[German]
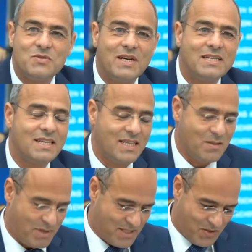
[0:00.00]
zweiten Teil der
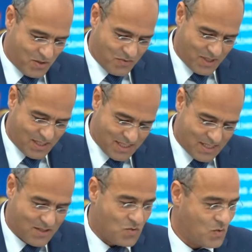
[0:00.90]
Pressekonferenz
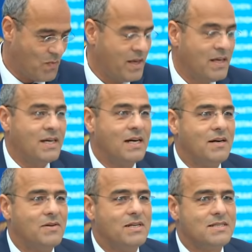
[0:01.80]
dazu.
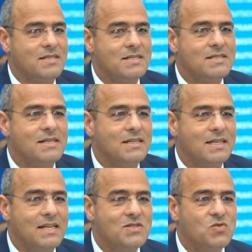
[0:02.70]
Aber es ist äh,
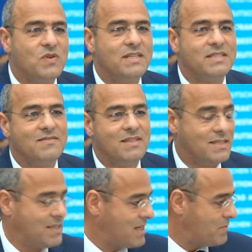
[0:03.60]
kein zufällig
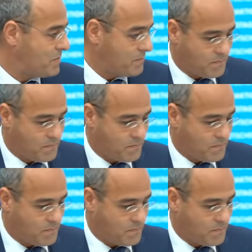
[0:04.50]
gewählter Name.